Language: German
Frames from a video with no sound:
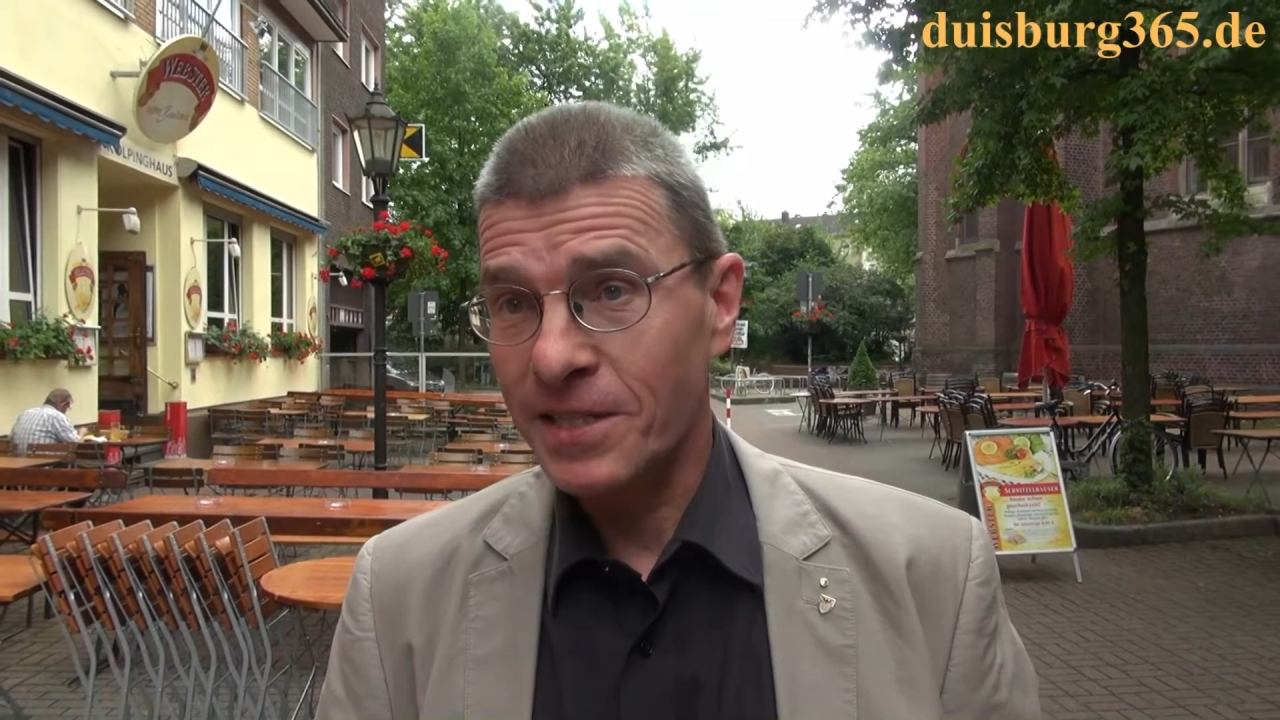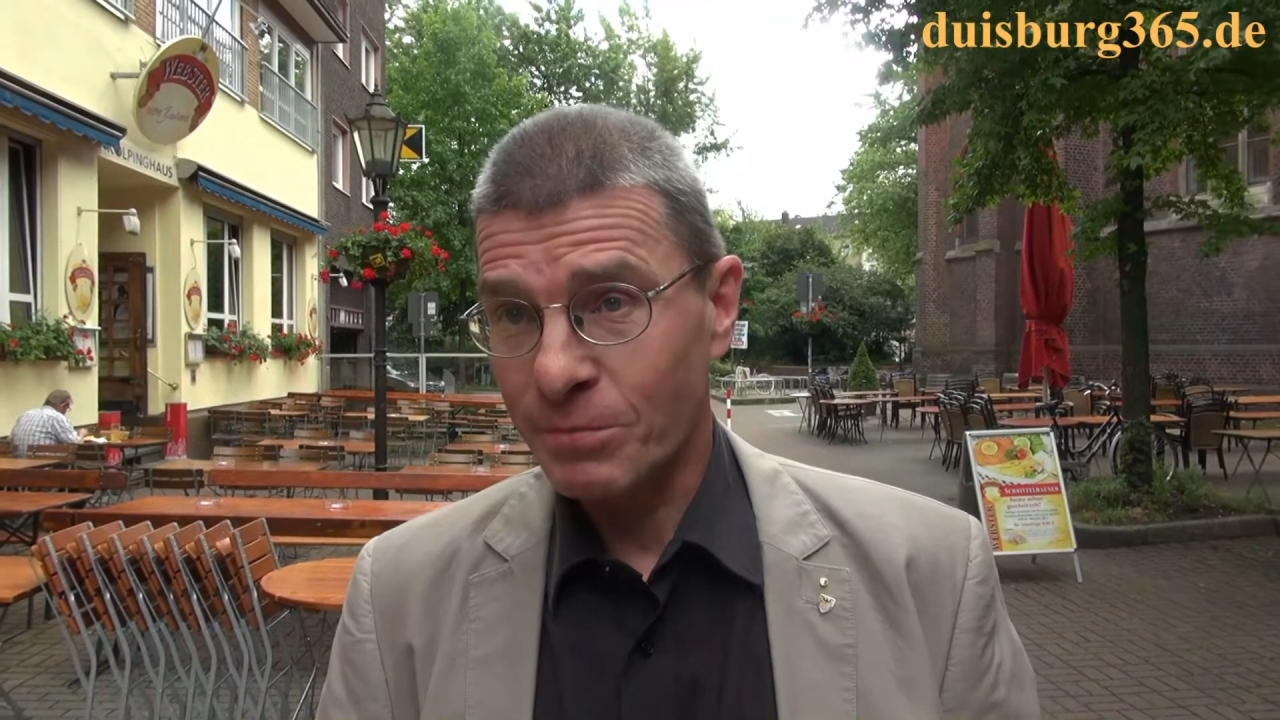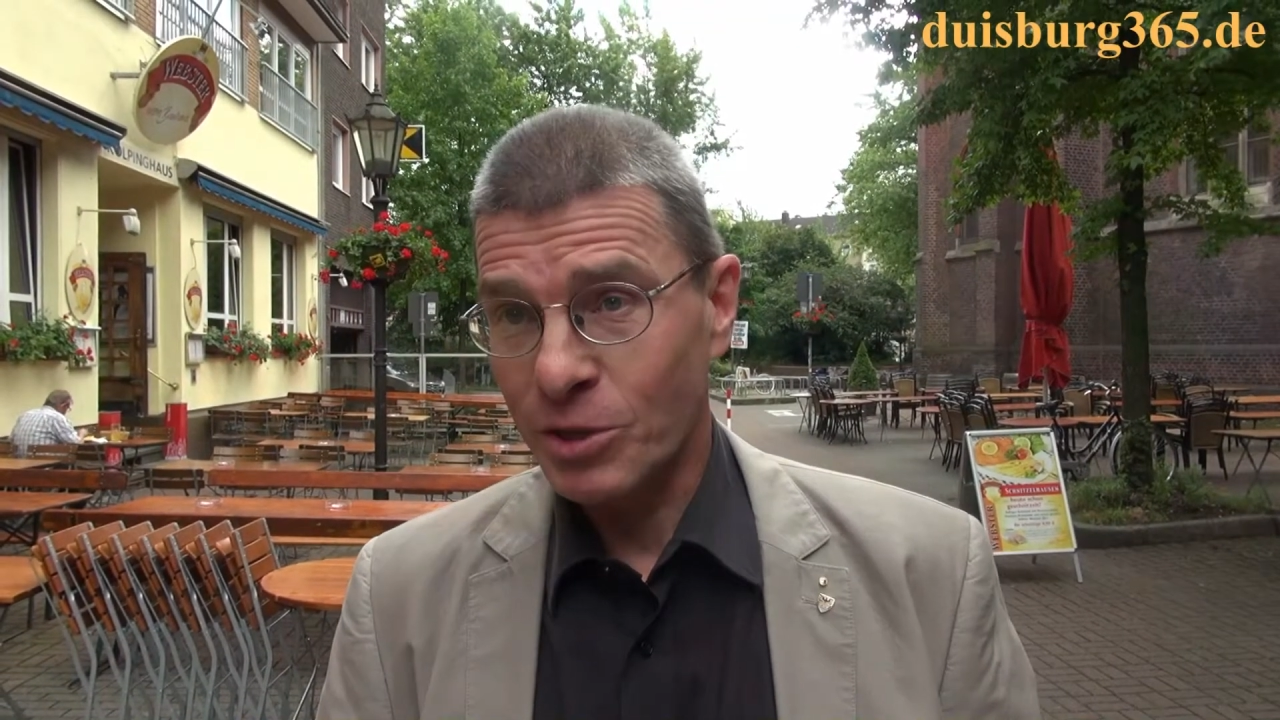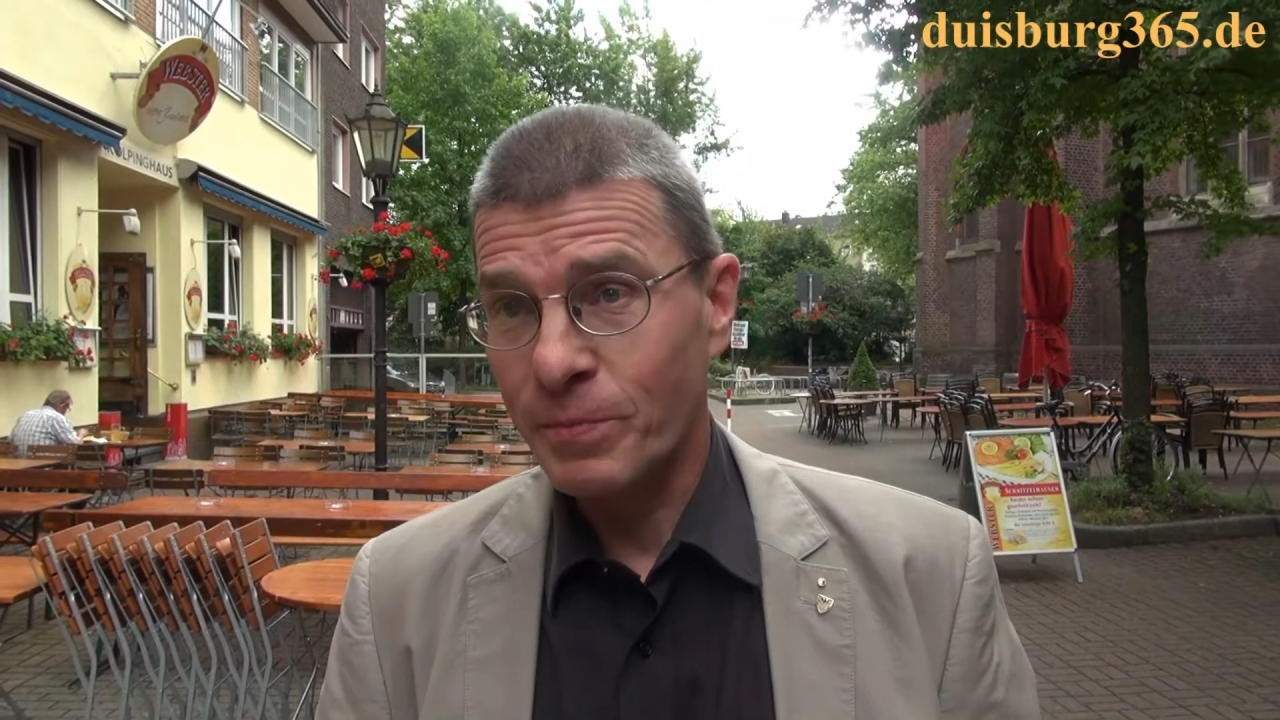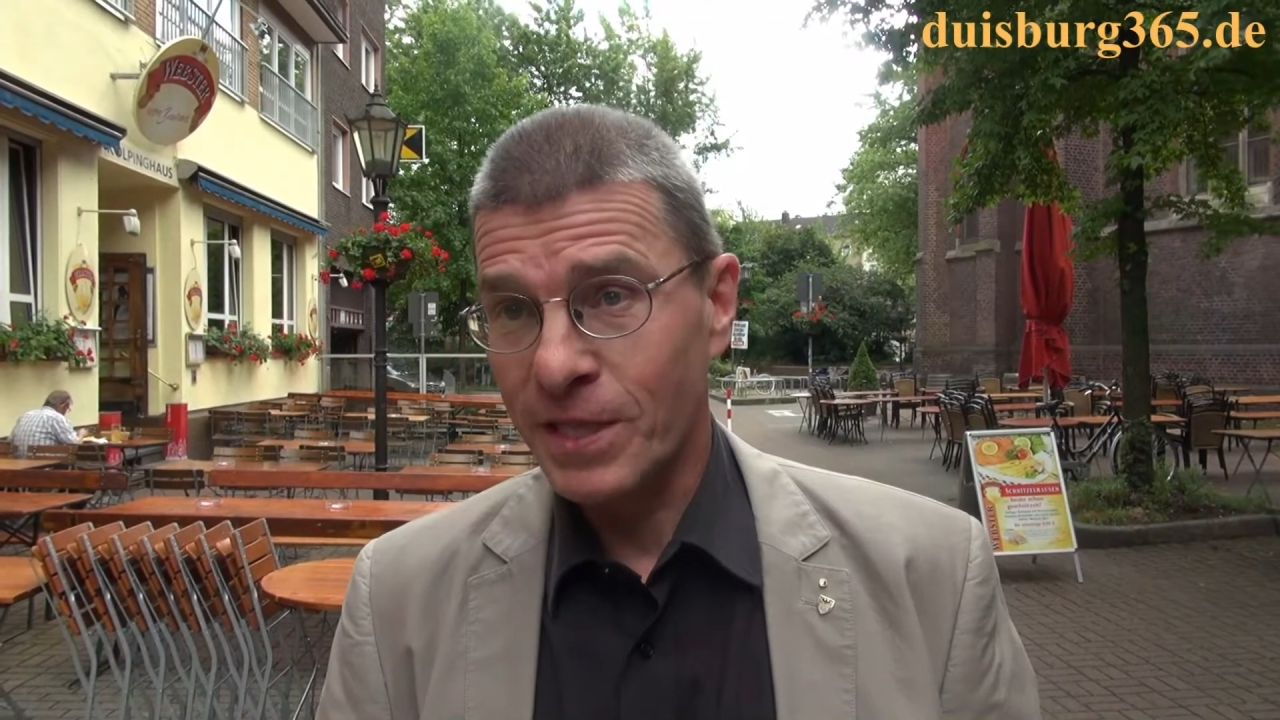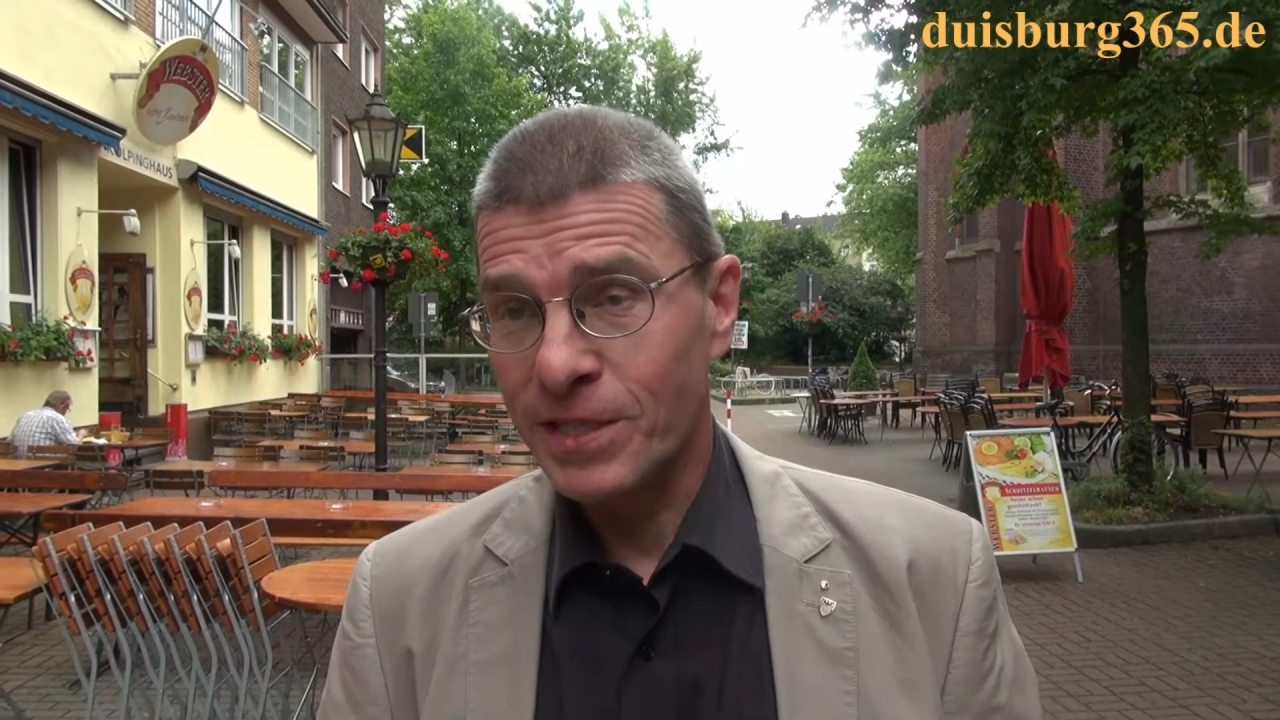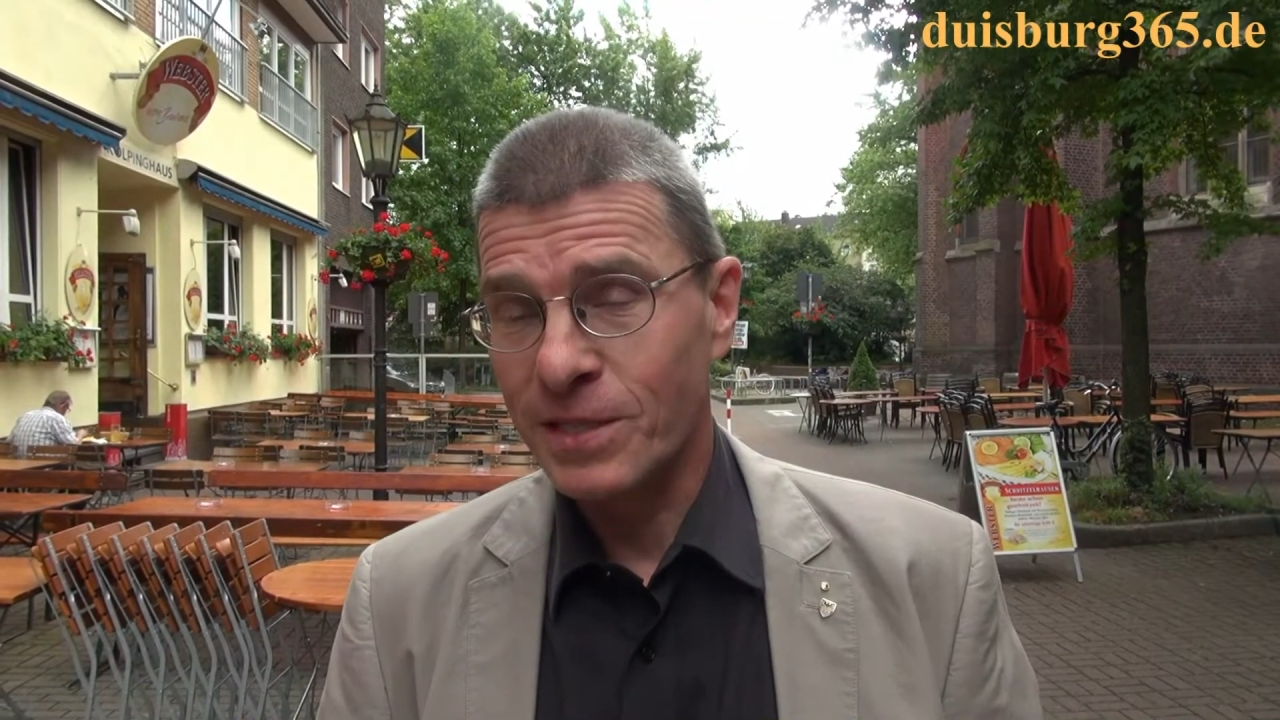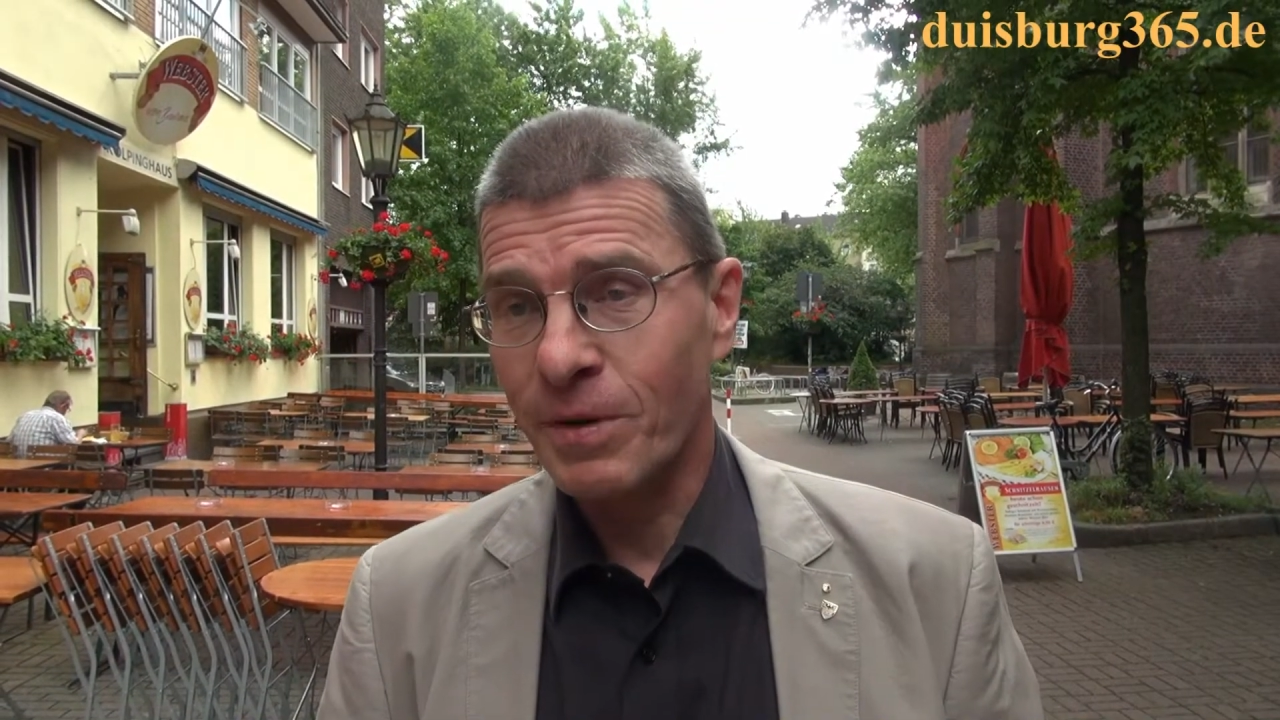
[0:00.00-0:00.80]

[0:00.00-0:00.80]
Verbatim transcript: aber spätestens